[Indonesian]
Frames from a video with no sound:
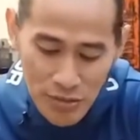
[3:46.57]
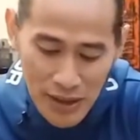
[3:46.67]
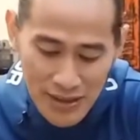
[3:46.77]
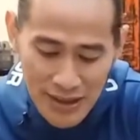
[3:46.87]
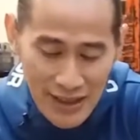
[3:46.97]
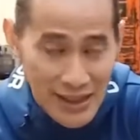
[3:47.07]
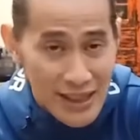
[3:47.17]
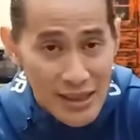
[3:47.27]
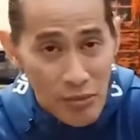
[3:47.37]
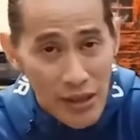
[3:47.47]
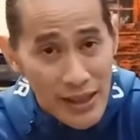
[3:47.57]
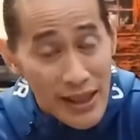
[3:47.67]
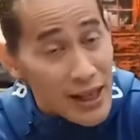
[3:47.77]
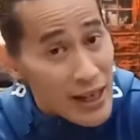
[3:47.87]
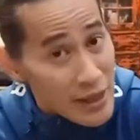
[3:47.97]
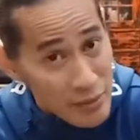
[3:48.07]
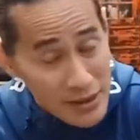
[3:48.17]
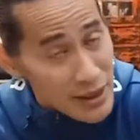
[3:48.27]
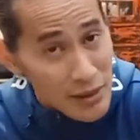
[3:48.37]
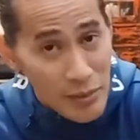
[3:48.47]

cuma steaknya aja boleh nggak nggak ada masalah